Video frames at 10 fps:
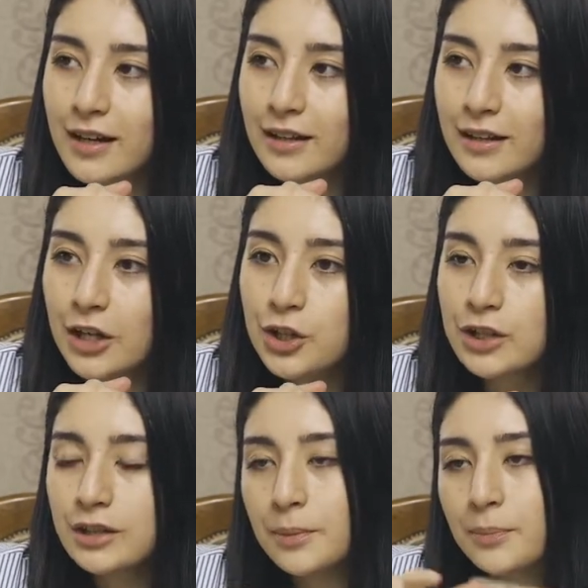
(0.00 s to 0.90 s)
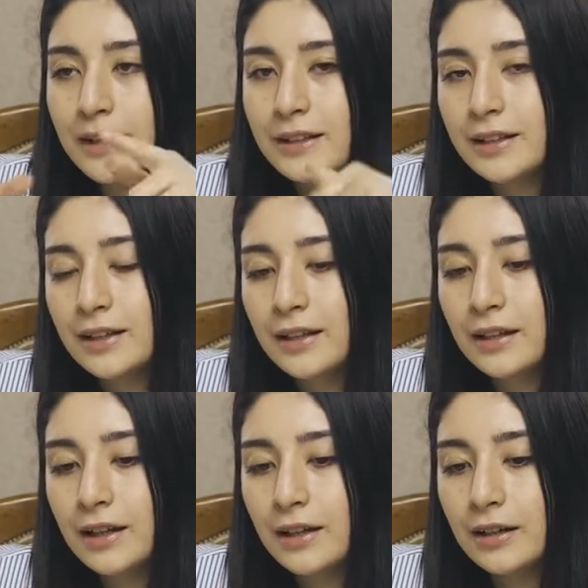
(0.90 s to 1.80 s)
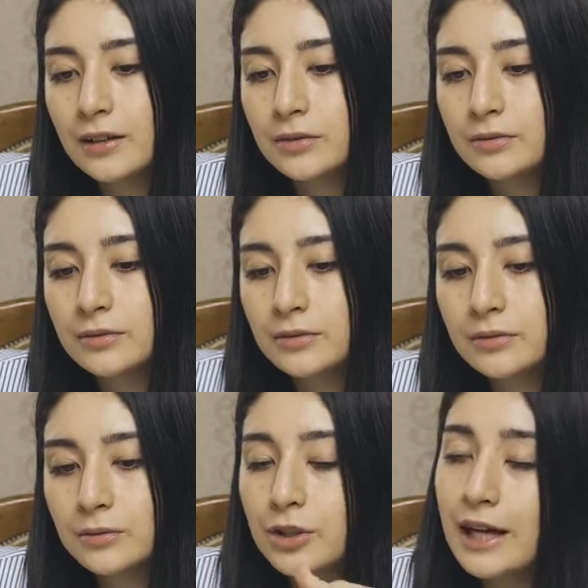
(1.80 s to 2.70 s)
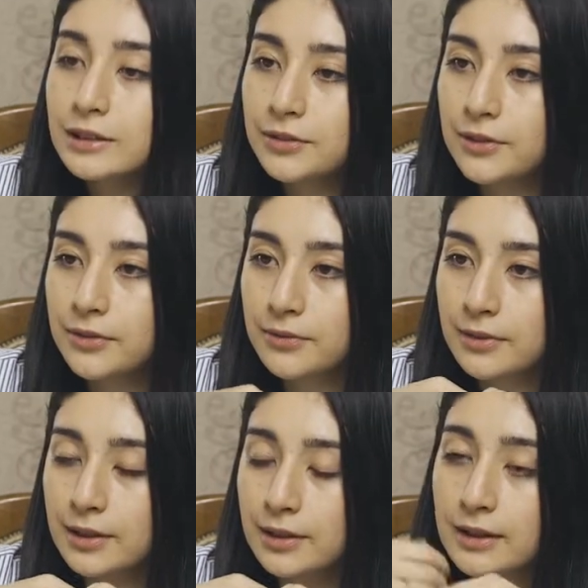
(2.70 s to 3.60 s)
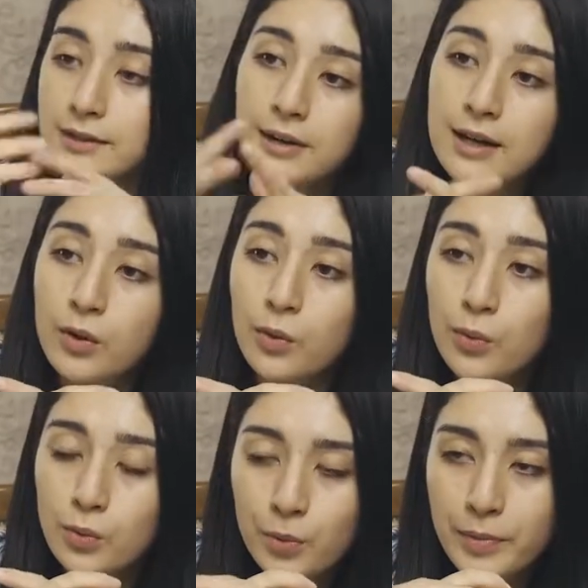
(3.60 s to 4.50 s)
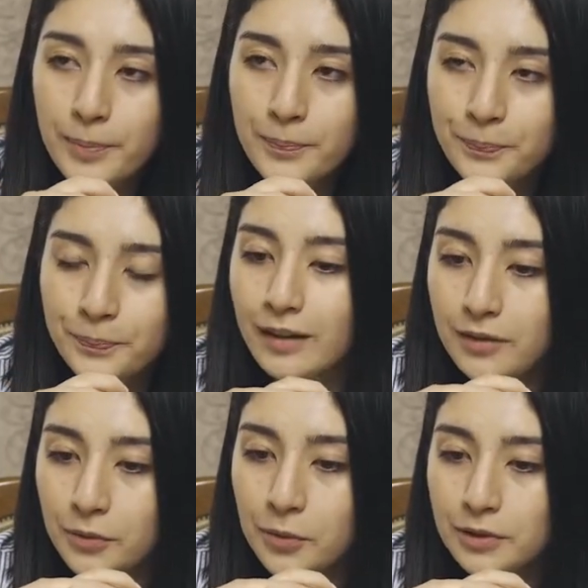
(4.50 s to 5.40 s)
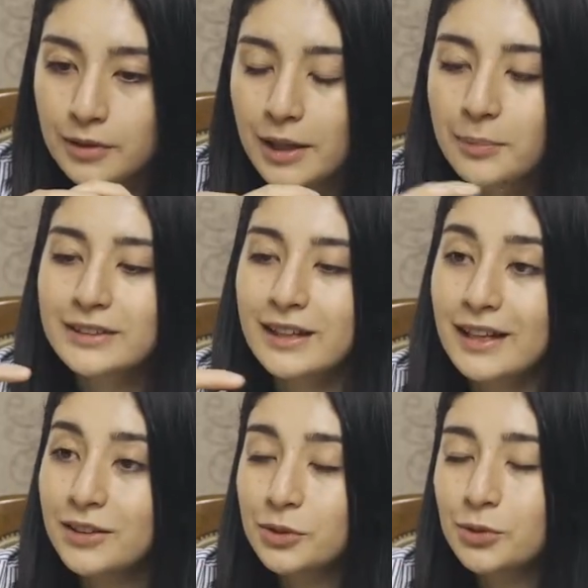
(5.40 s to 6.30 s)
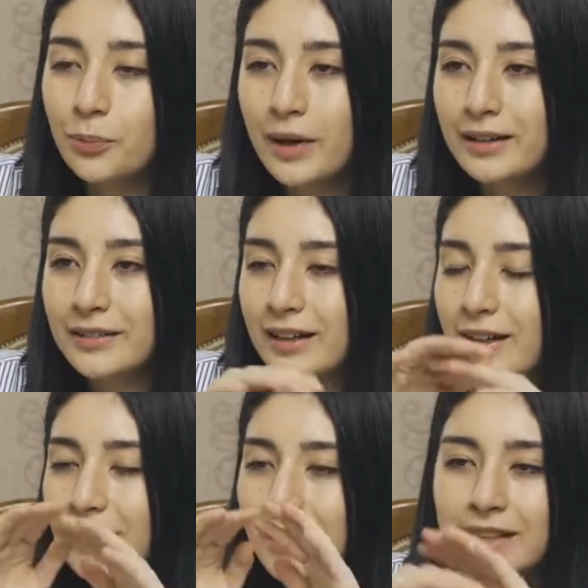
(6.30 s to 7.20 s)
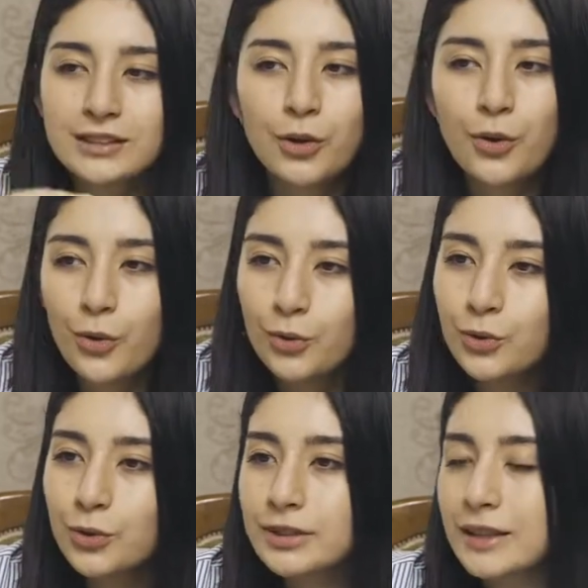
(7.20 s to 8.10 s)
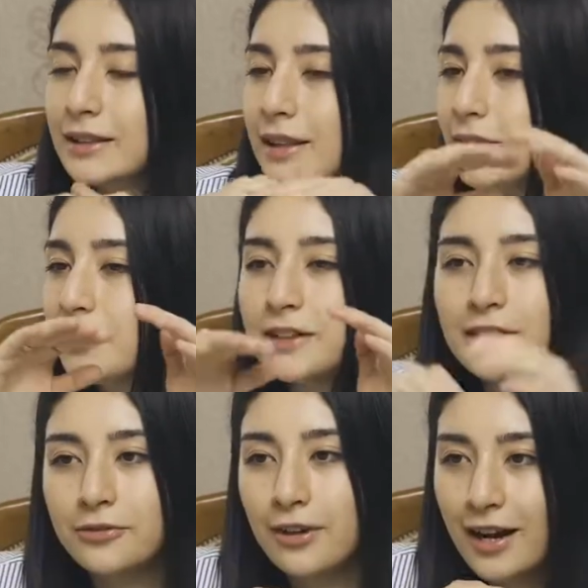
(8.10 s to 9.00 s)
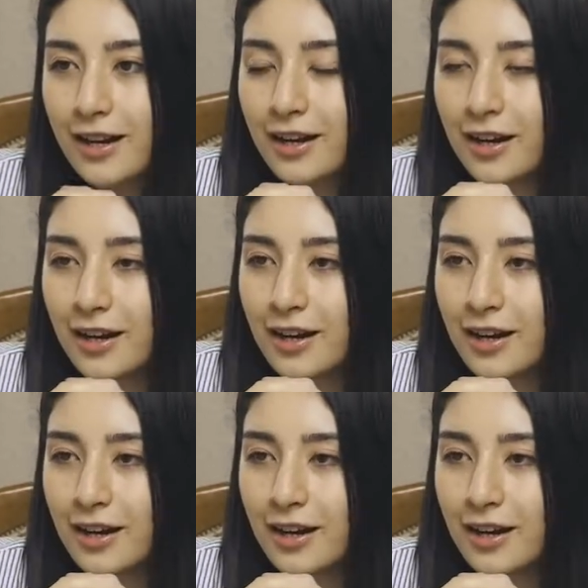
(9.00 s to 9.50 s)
И я решила пойти э, участвовать в танцевальном клубе. И вот я постоянно выступала на разных конкурсах, на фестивалях.